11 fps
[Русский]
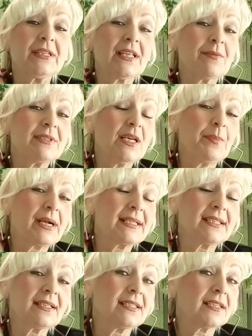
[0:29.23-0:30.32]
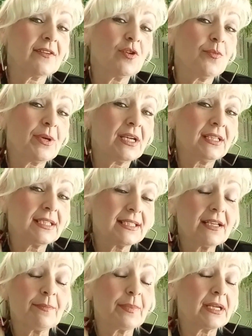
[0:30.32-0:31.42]
там, где я показала, за кого я
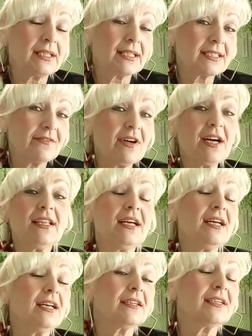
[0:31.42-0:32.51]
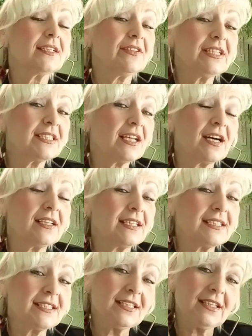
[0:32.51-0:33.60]
проголосовала, как говорится,
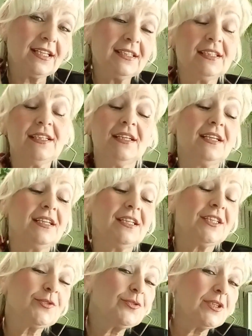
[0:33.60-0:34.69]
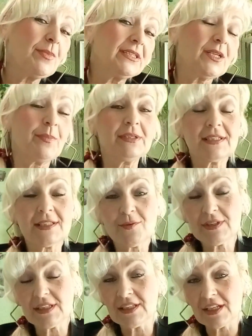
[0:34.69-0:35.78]
огласила. И тут, ребята,
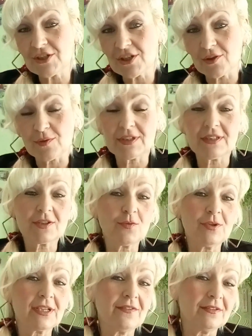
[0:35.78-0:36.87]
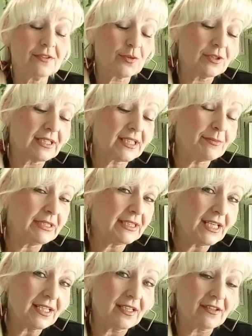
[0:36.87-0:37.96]
понеслось и началось. Сколько, сколько
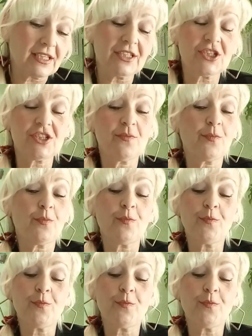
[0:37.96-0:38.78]
комментариев, конечно,